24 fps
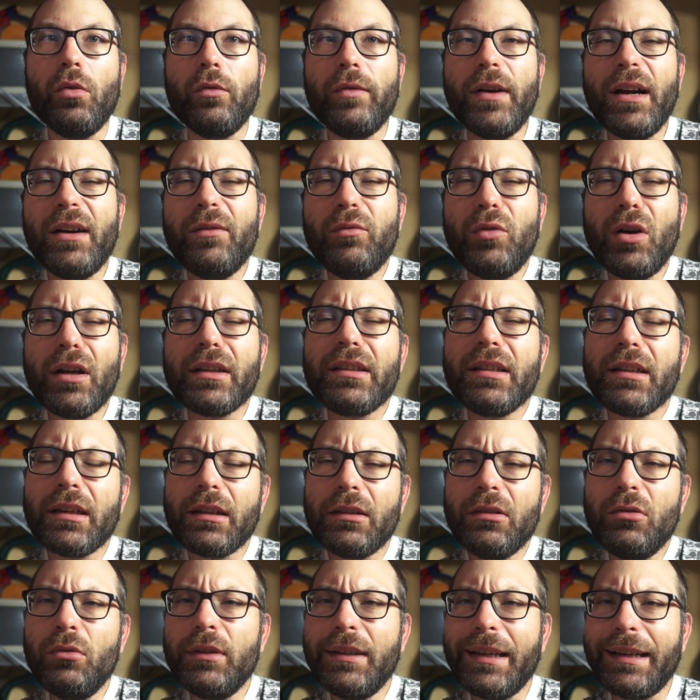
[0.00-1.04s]
On va avoir des
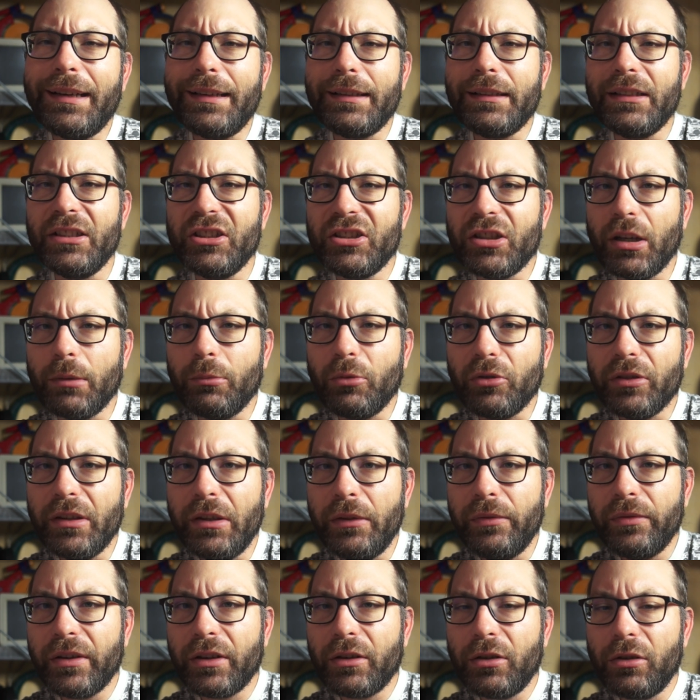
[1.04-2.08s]
résultats légèrement
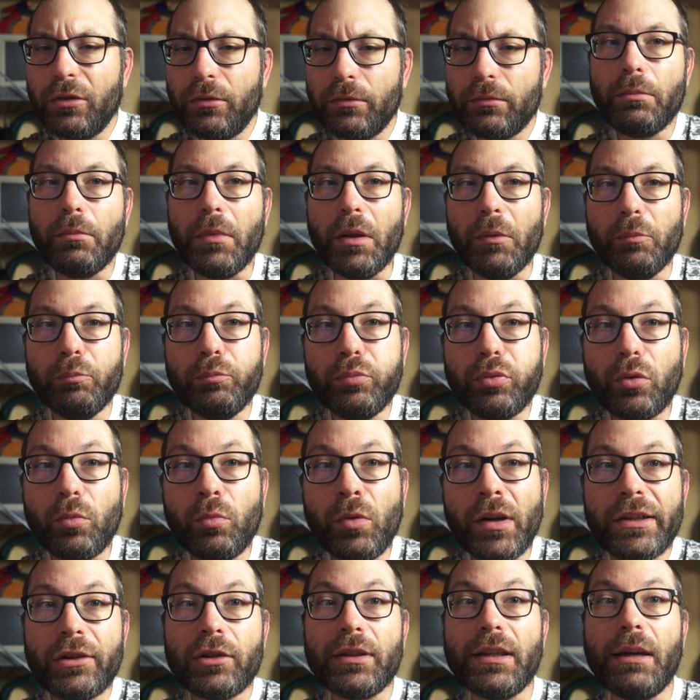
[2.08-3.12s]
différents, mais pour
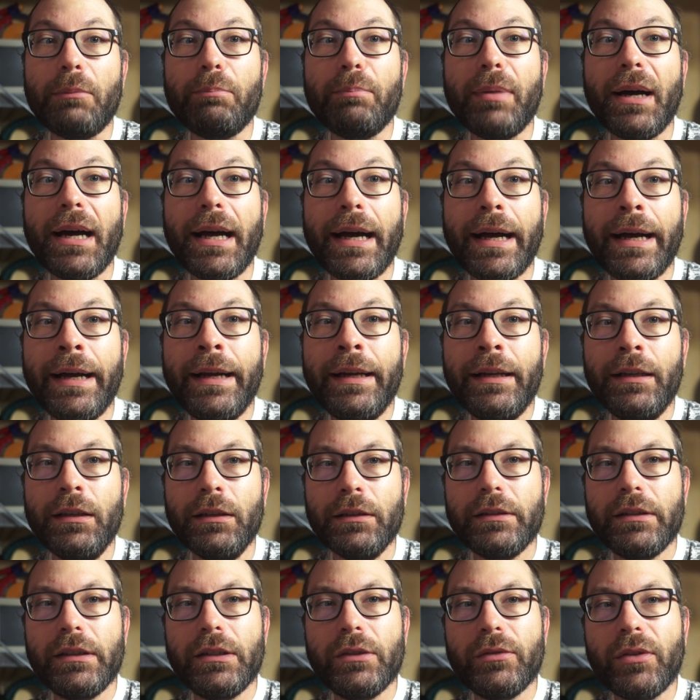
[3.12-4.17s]
moi, il n'y en a pas un
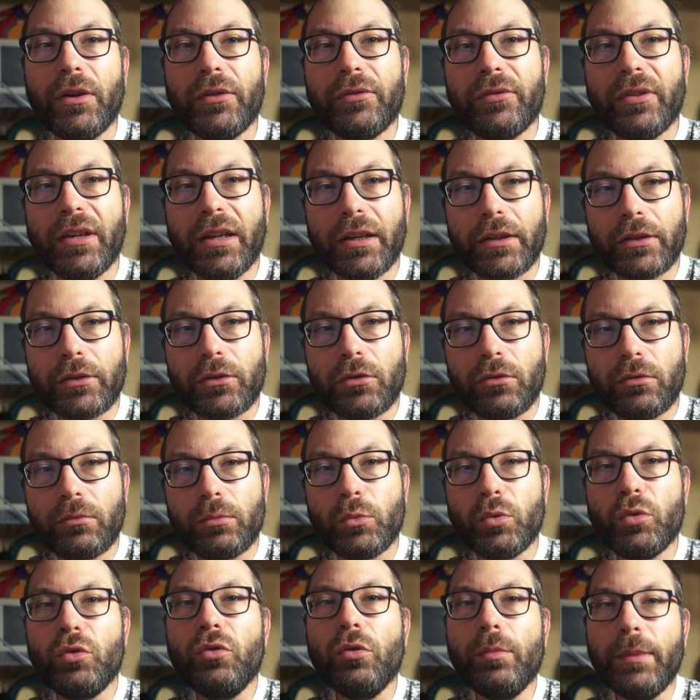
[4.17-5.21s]
qui va faire
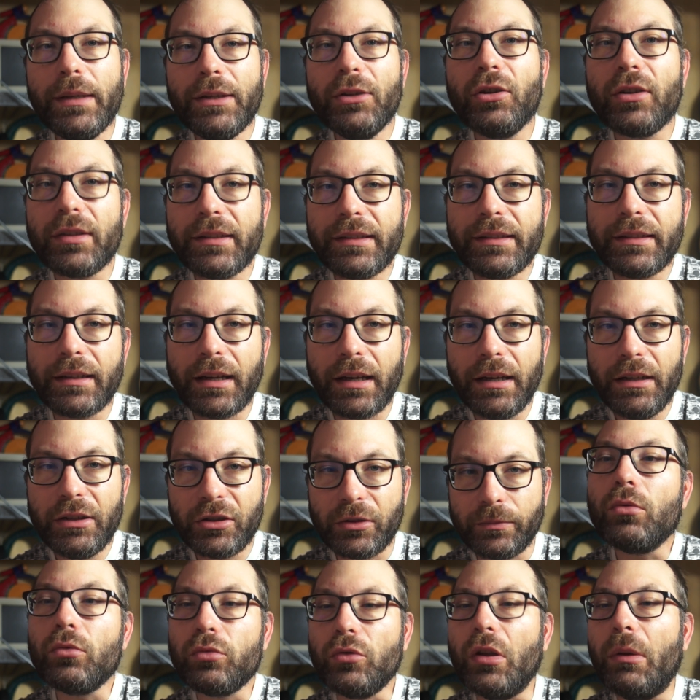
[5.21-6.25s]
de meilleurs
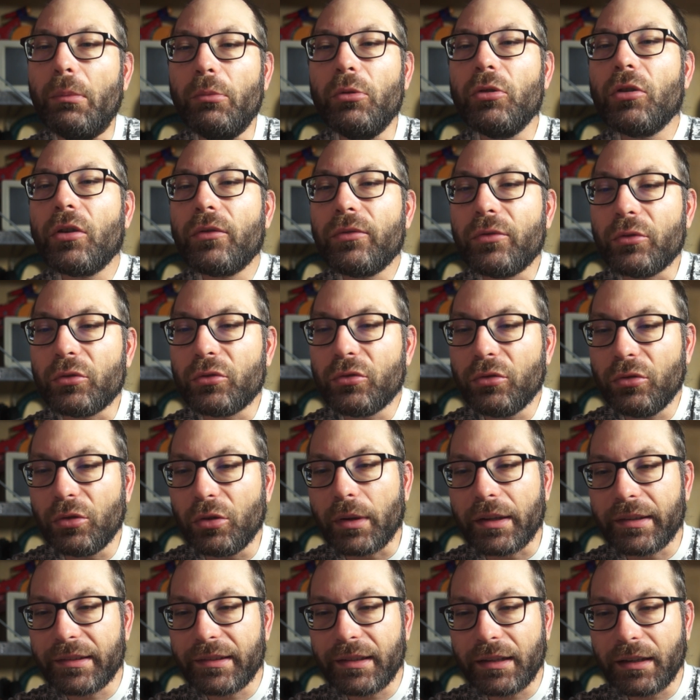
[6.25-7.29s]
tirages ou des meilleures
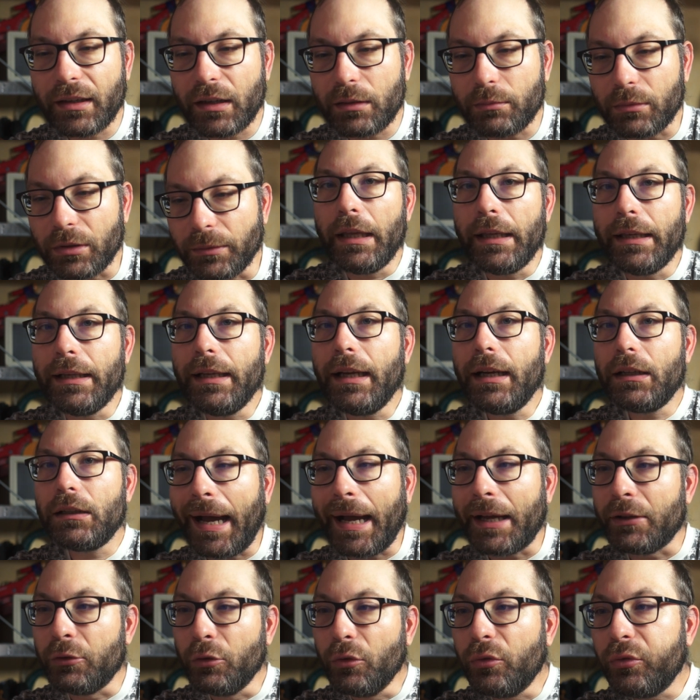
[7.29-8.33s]
photos Instagram. Et là,
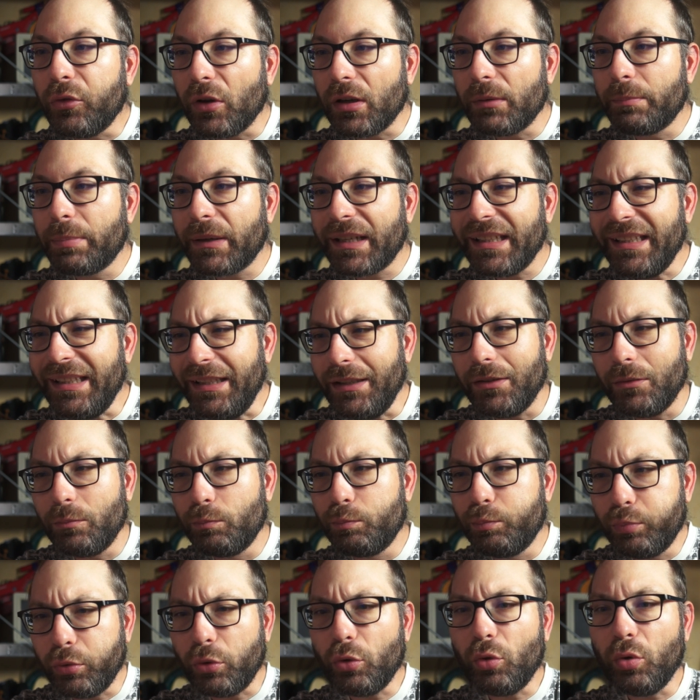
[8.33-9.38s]
à deux fois le prix,
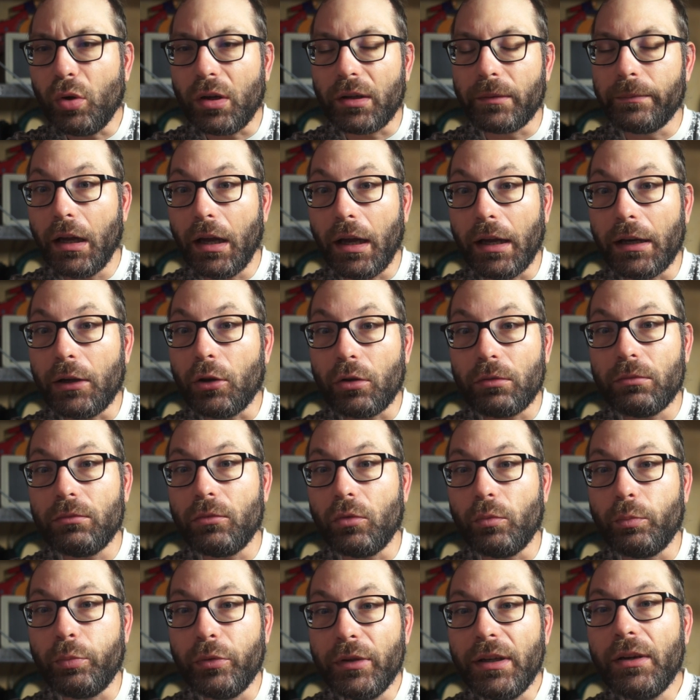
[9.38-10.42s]
pourquoi Alors,
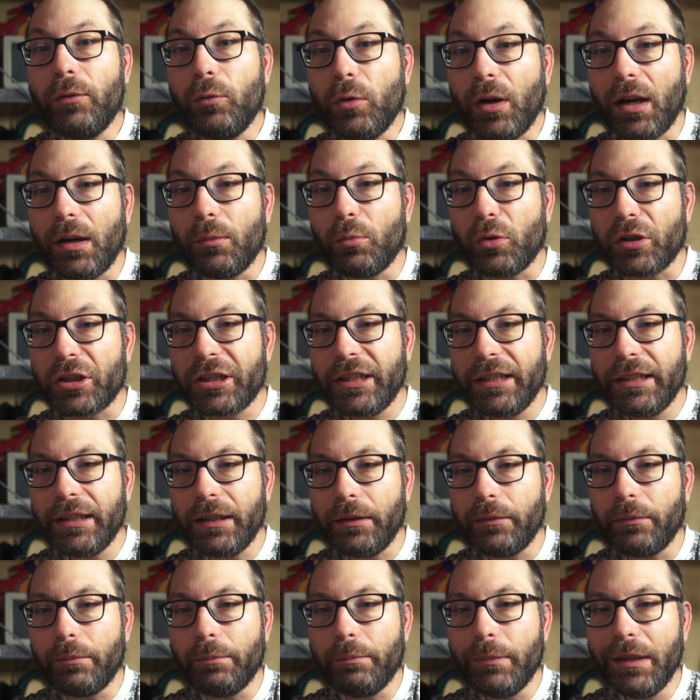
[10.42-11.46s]
on peut l'avoir à moins
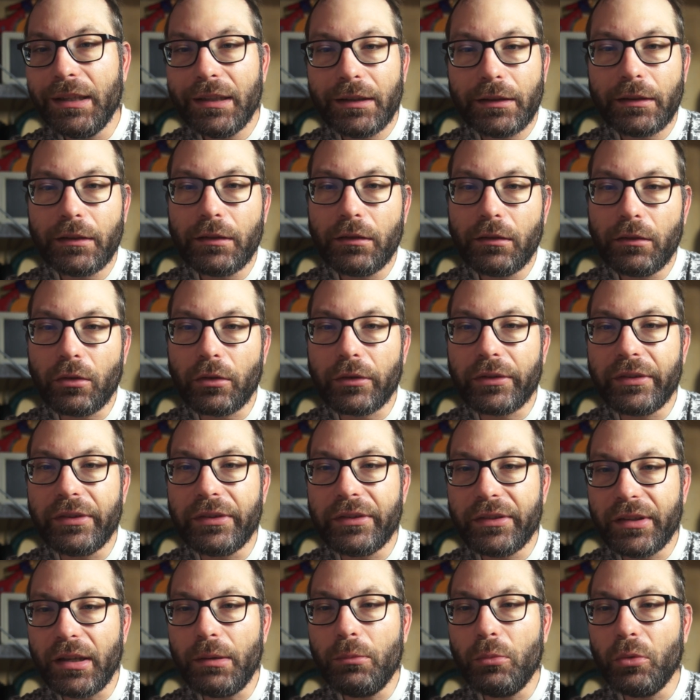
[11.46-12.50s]
cher, mais
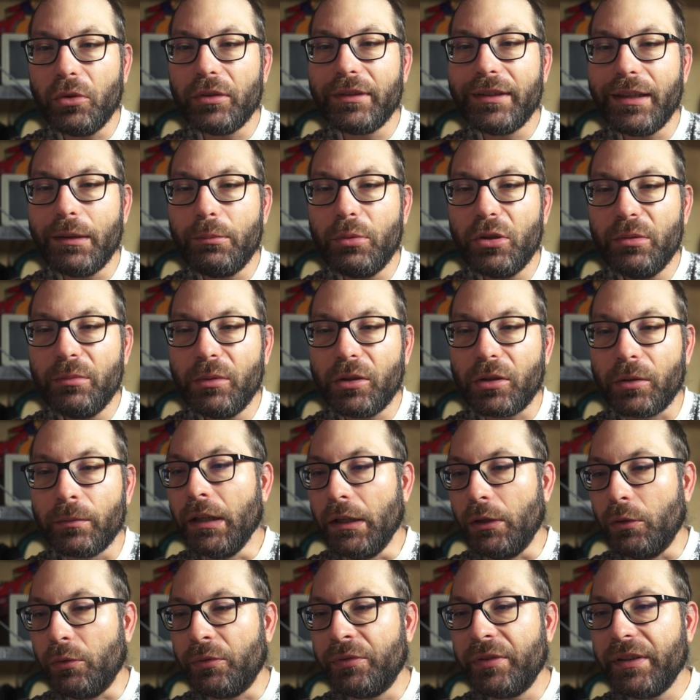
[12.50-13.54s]
système d'abonnement.
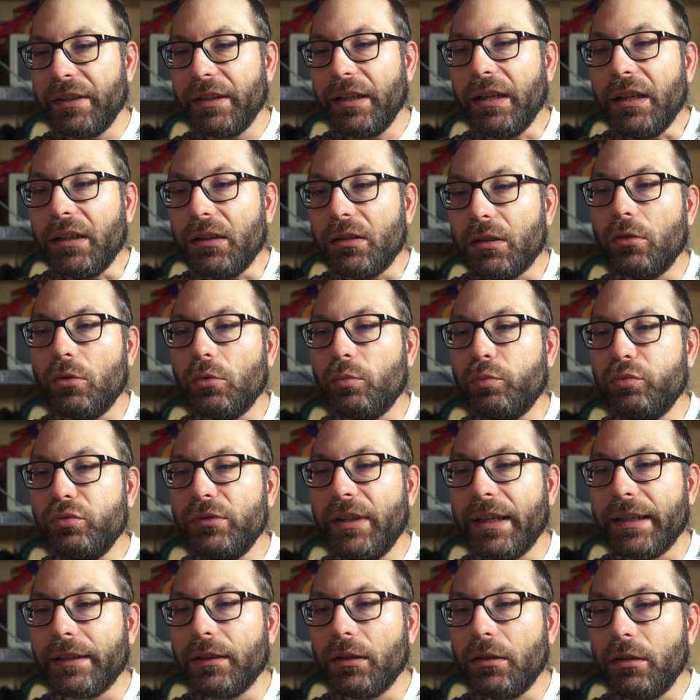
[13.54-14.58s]
Et au final, euh, au
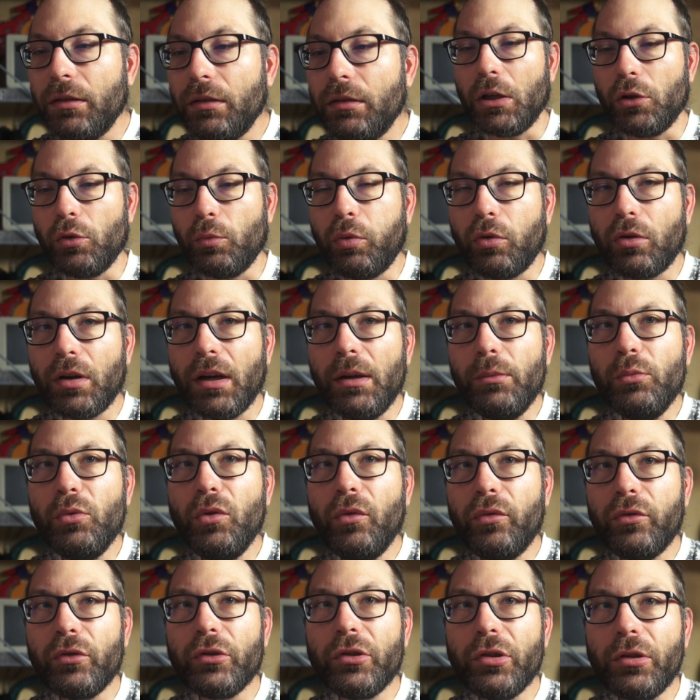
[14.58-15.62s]
bout d'un an, le programme
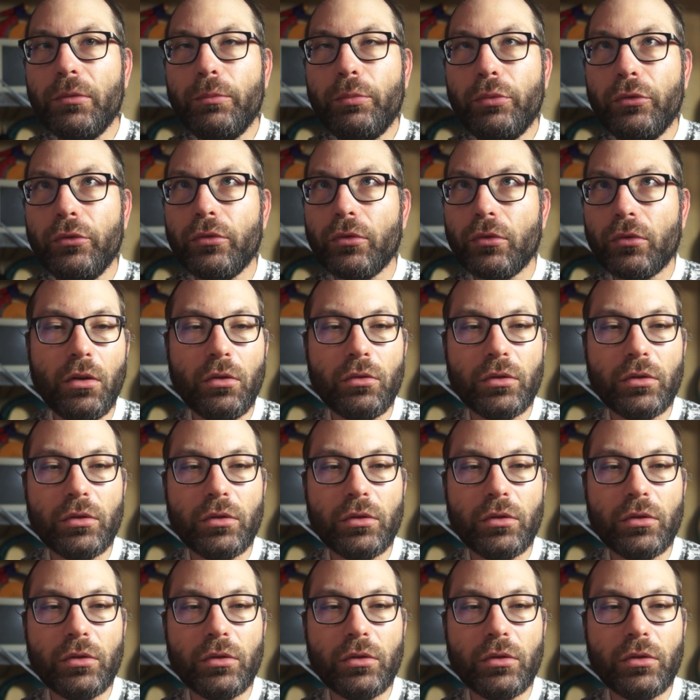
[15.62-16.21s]
ne fonctionne plus.